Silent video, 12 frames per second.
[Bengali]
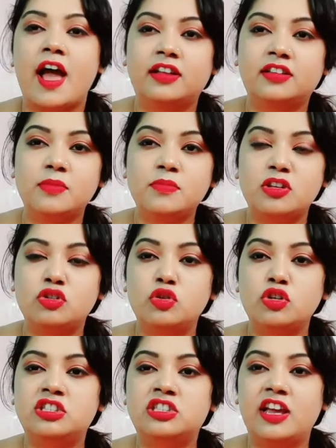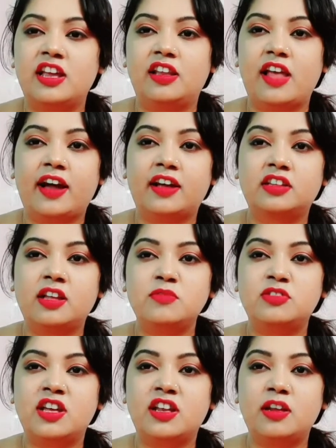একদম কিন্তু জেল একদম
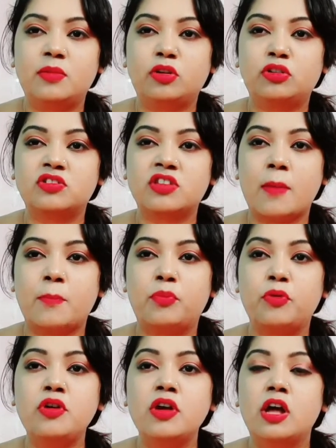জেলের মতো শ্যাম্পু